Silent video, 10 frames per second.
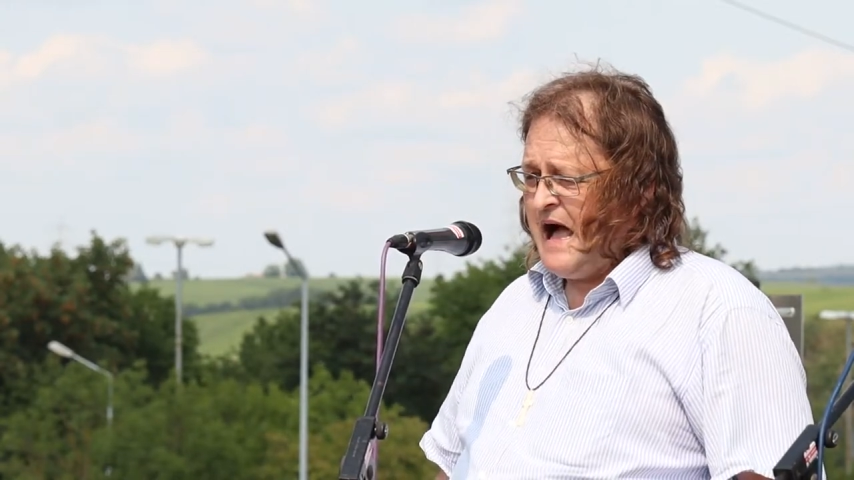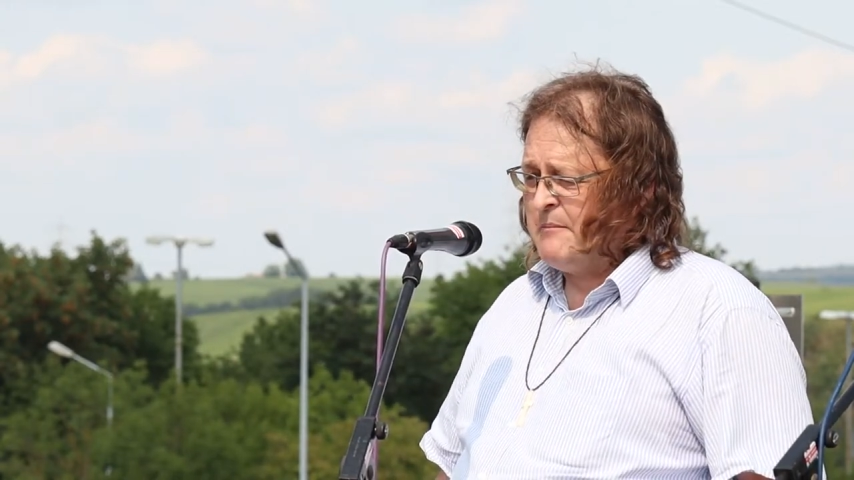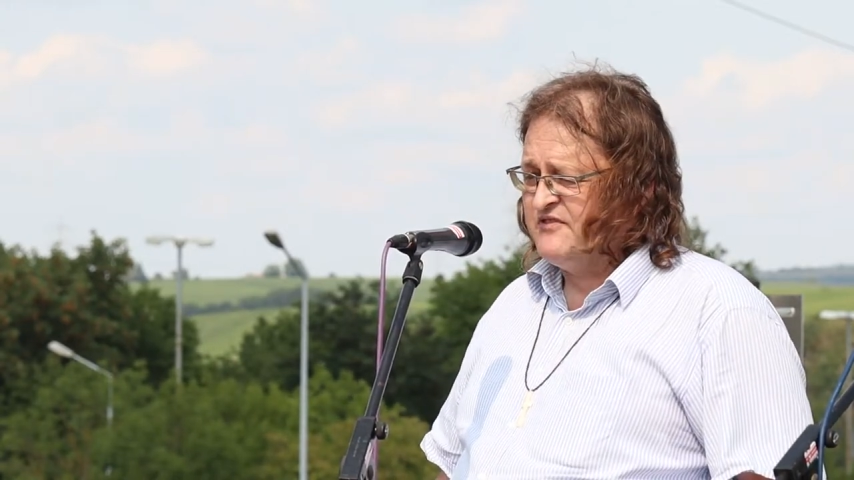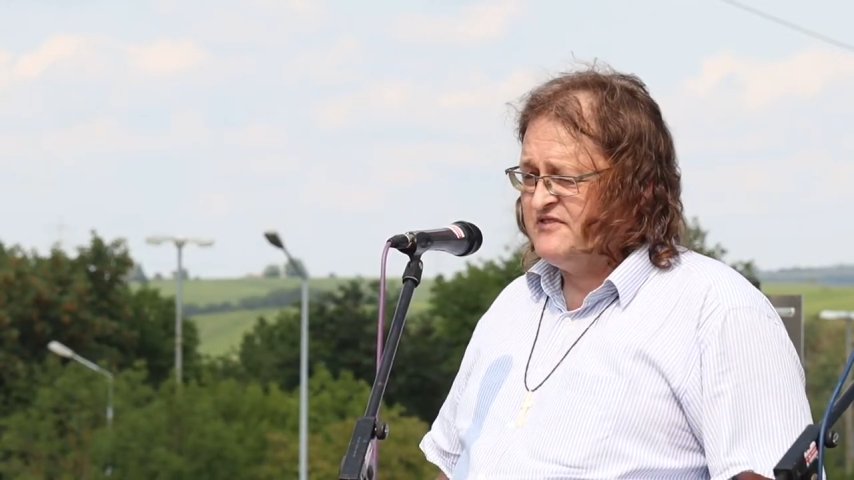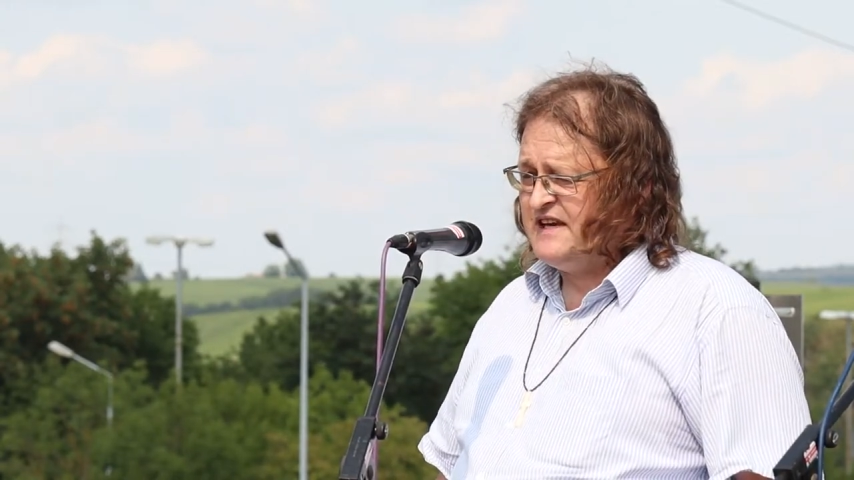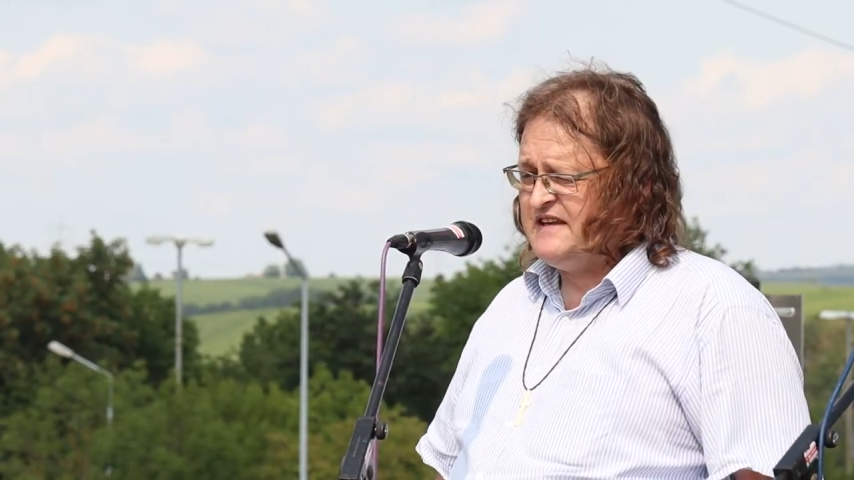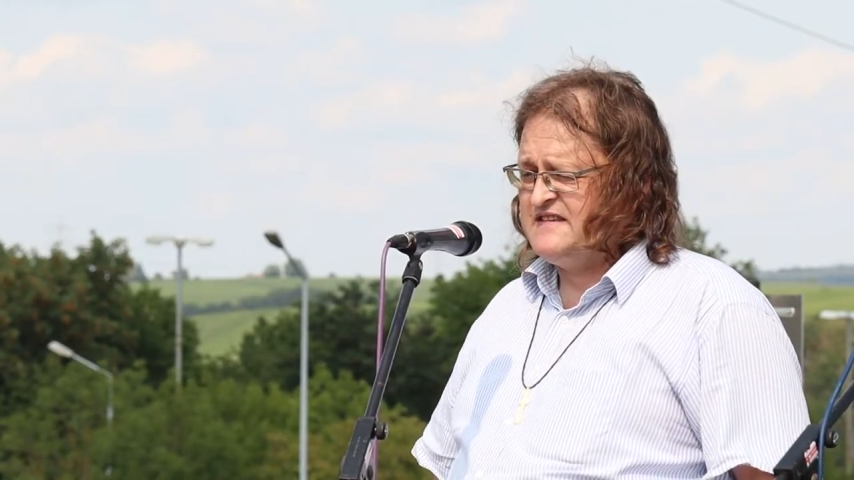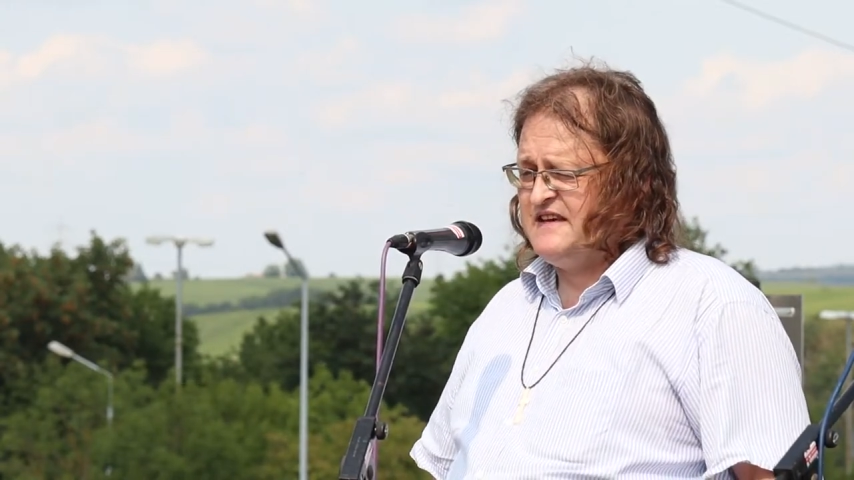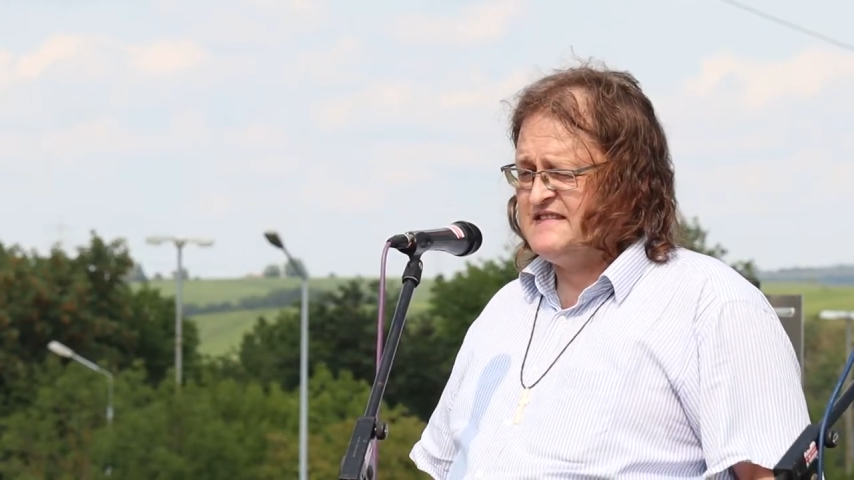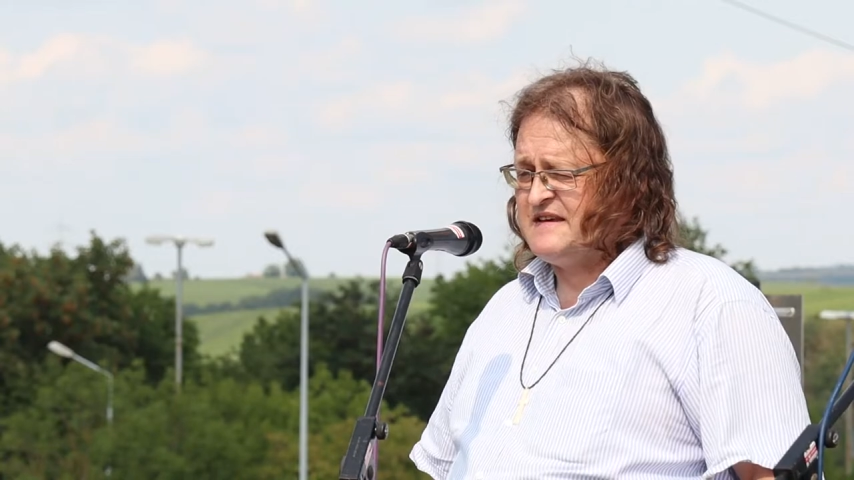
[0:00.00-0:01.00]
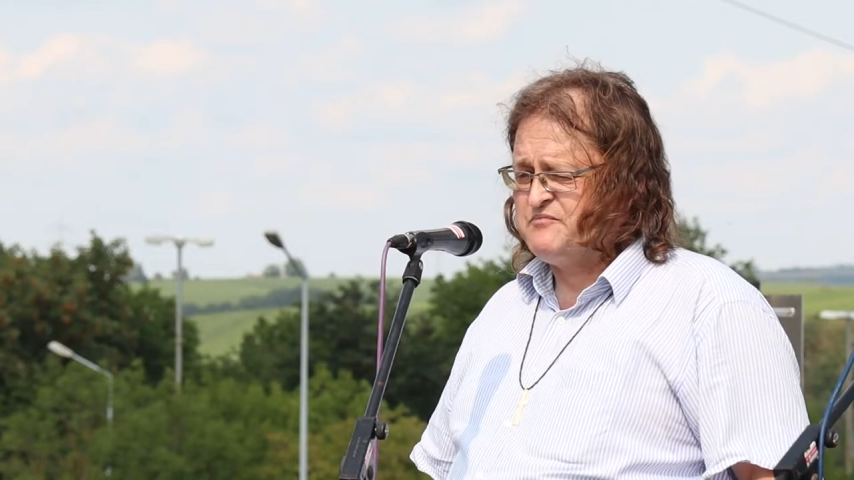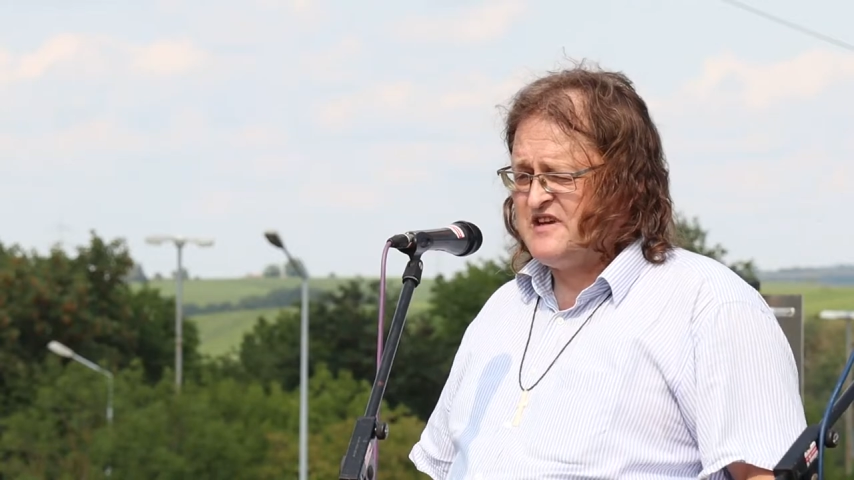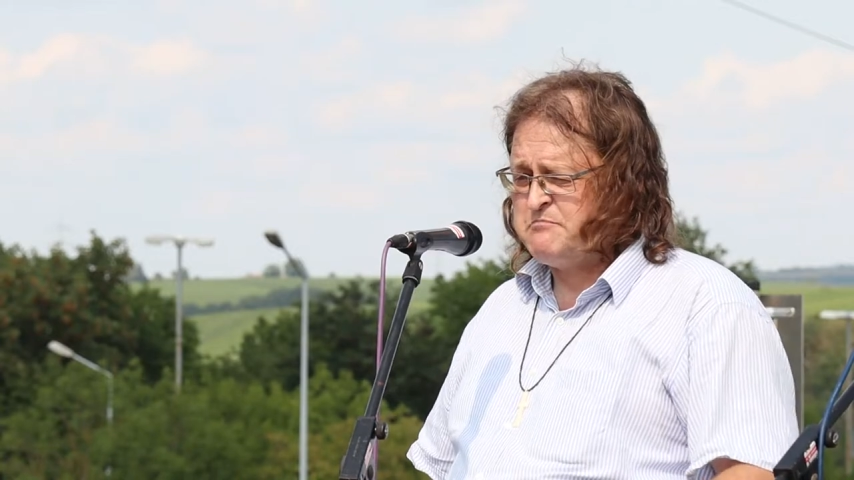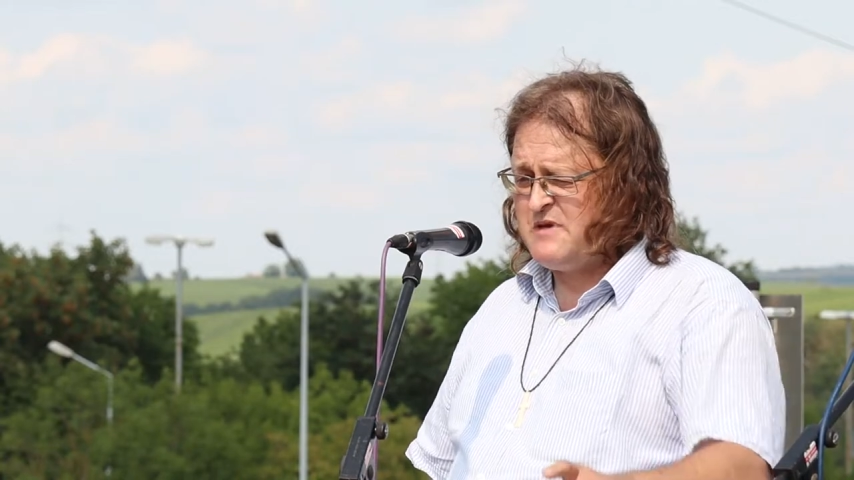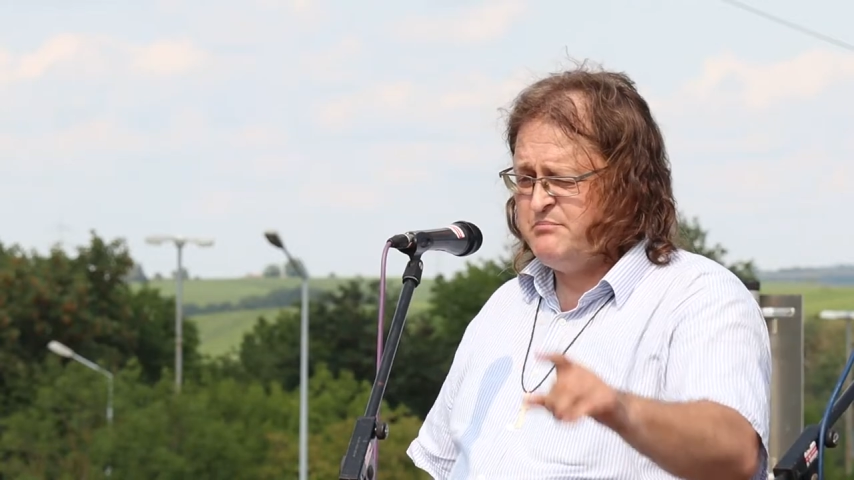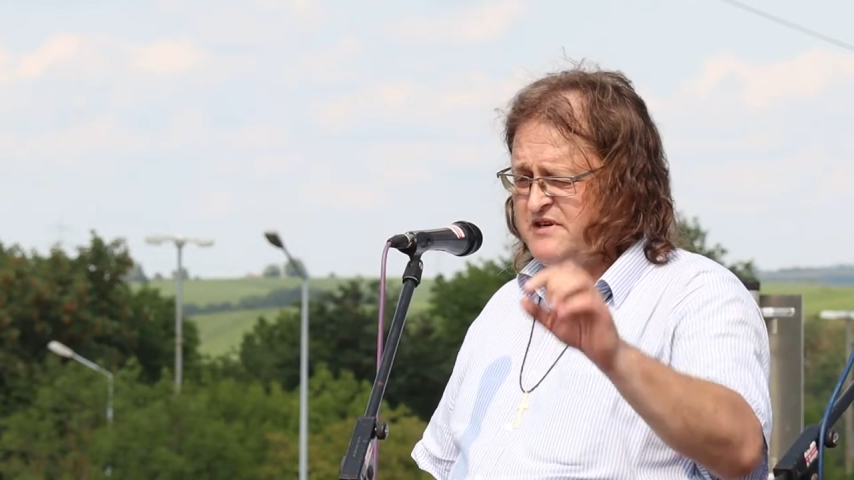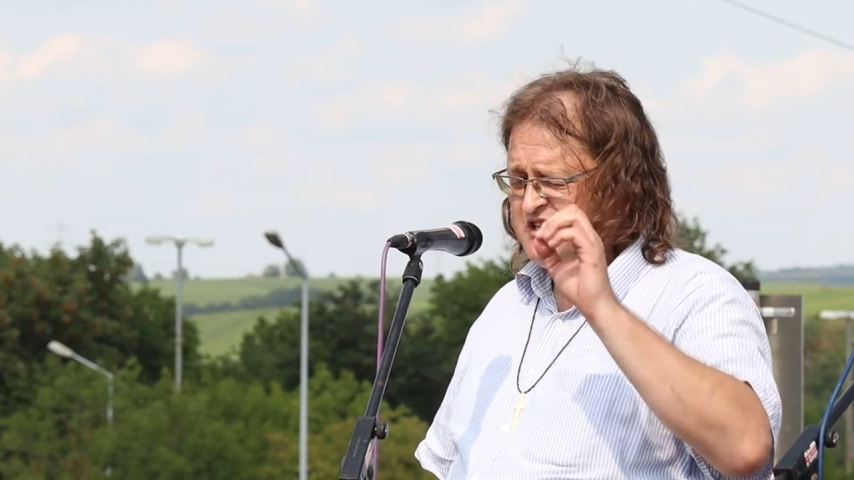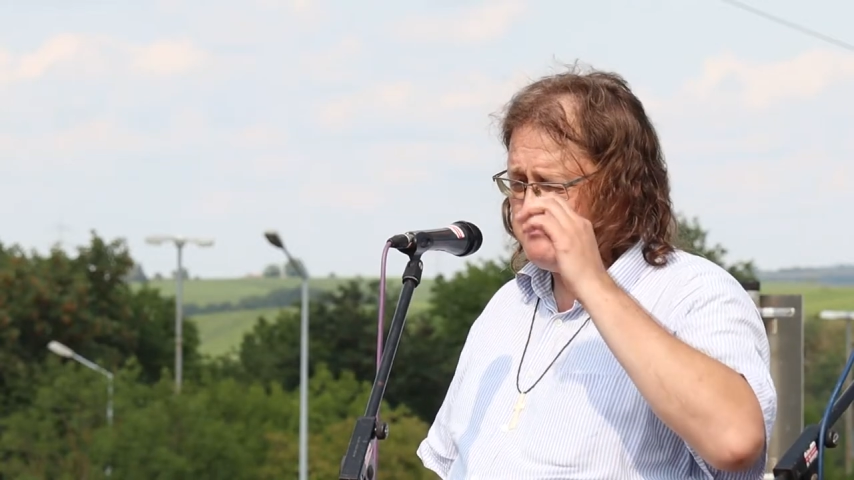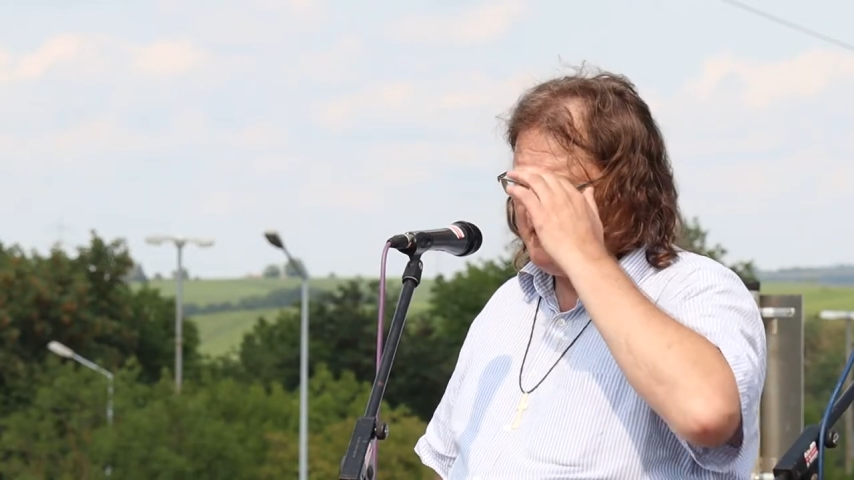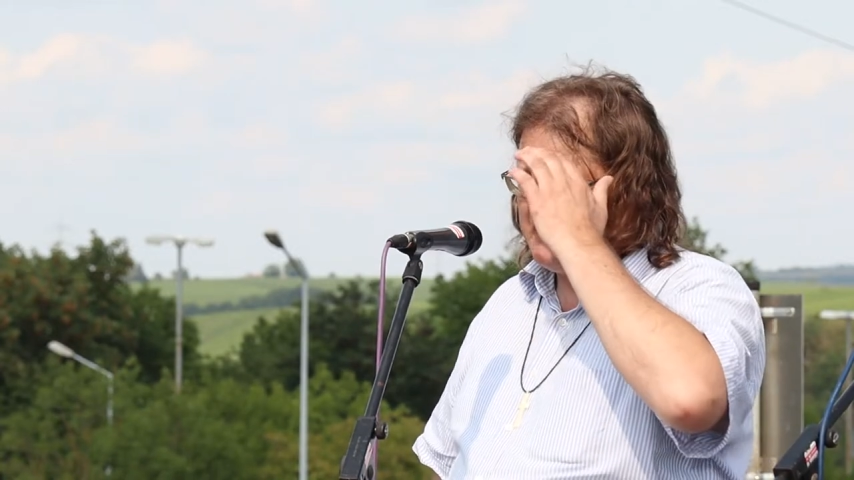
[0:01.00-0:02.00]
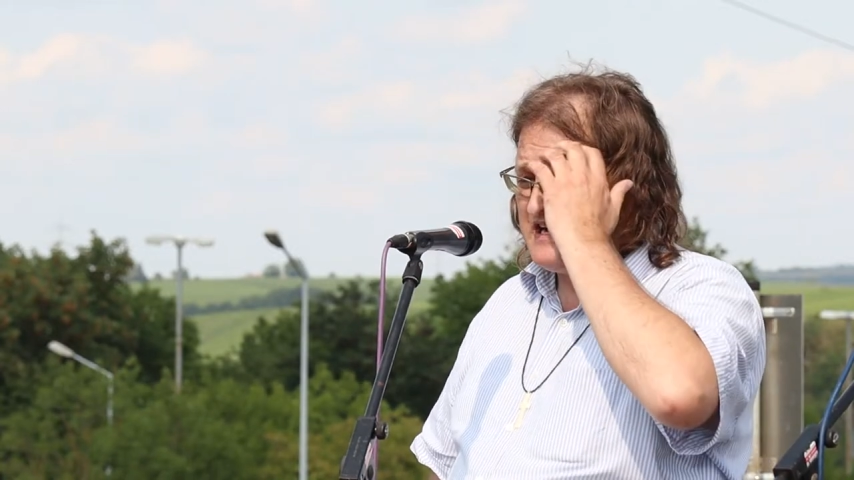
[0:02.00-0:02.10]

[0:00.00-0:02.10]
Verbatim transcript: Am 16. September bin ich bei den